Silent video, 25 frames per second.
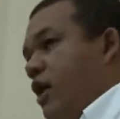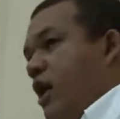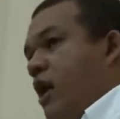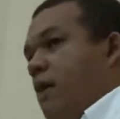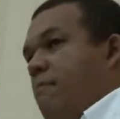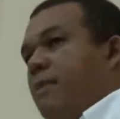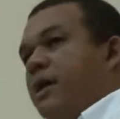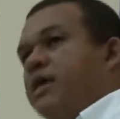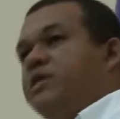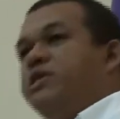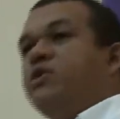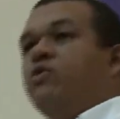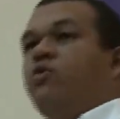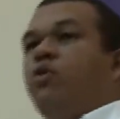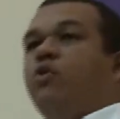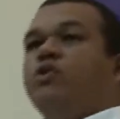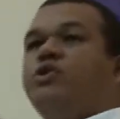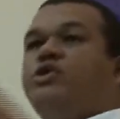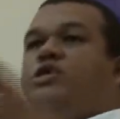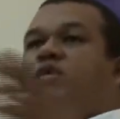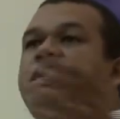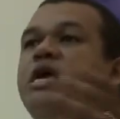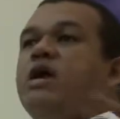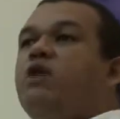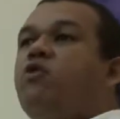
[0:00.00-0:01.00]
mas não
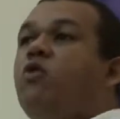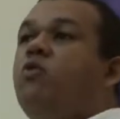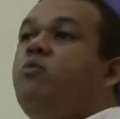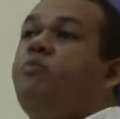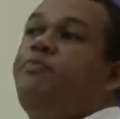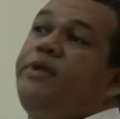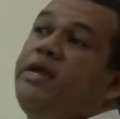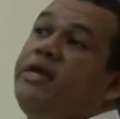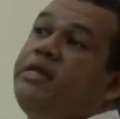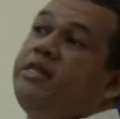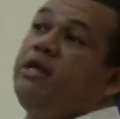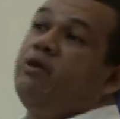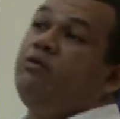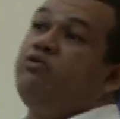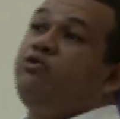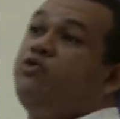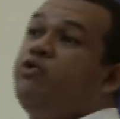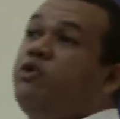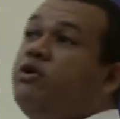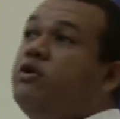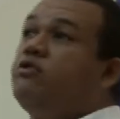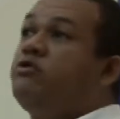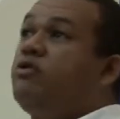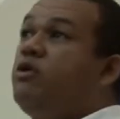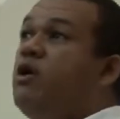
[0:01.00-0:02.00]
conseguia compreender o
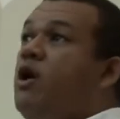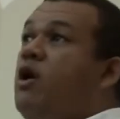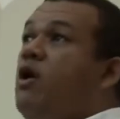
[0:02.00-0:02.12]
todo,